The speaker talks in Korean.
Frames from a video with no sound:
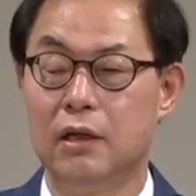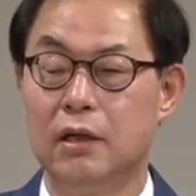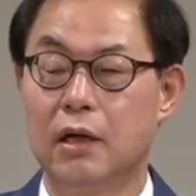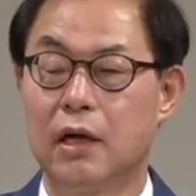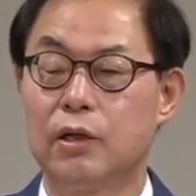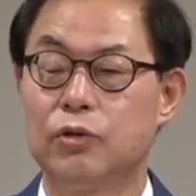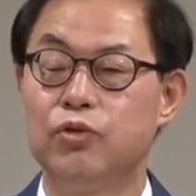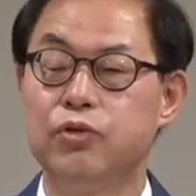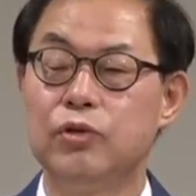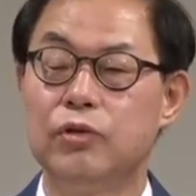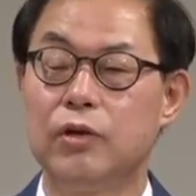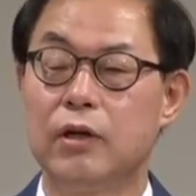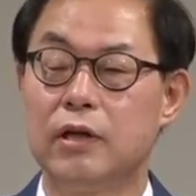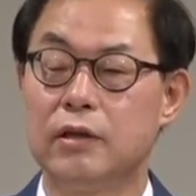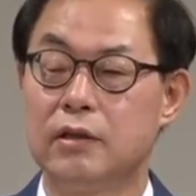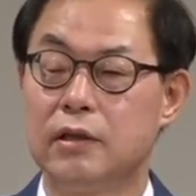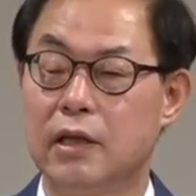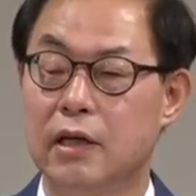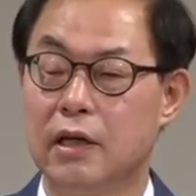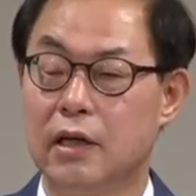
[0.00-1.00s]
내가
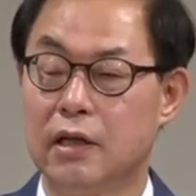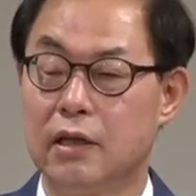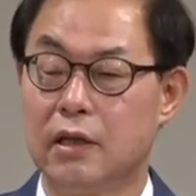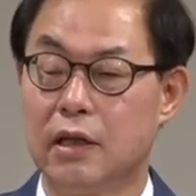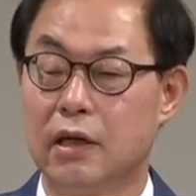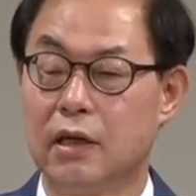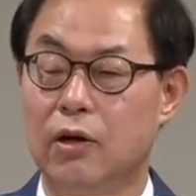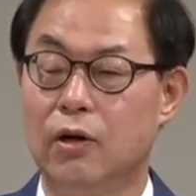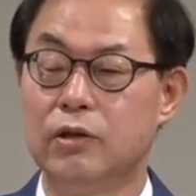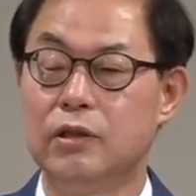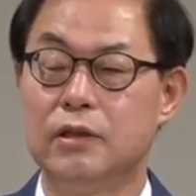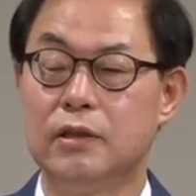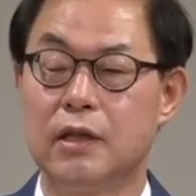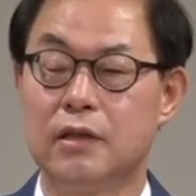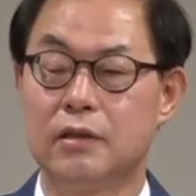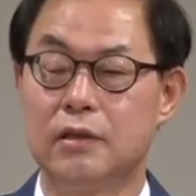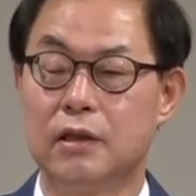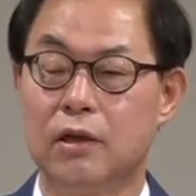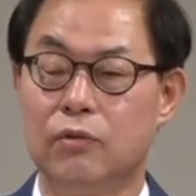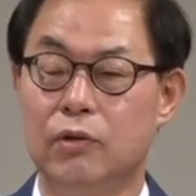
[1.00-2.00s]
충성했는데 내가
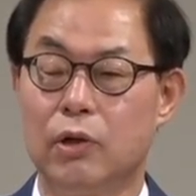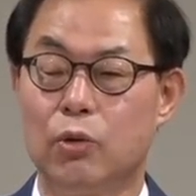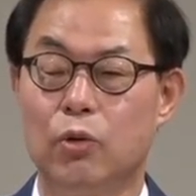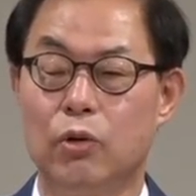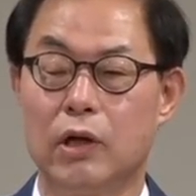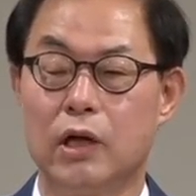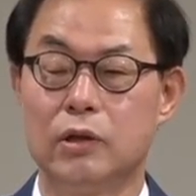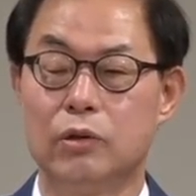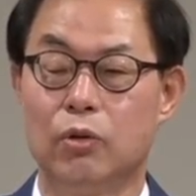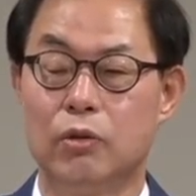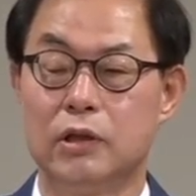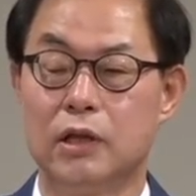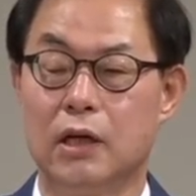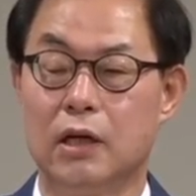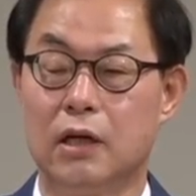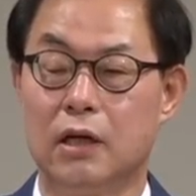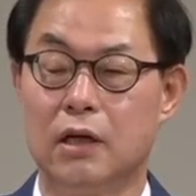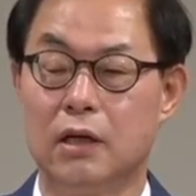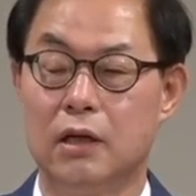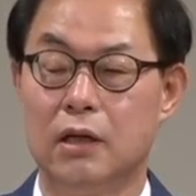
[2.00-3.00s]
헌신했는데 왜 고난이
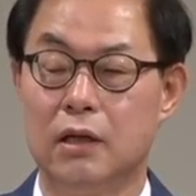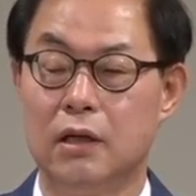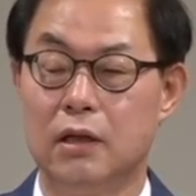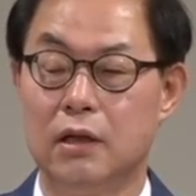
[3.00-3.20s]
오냐?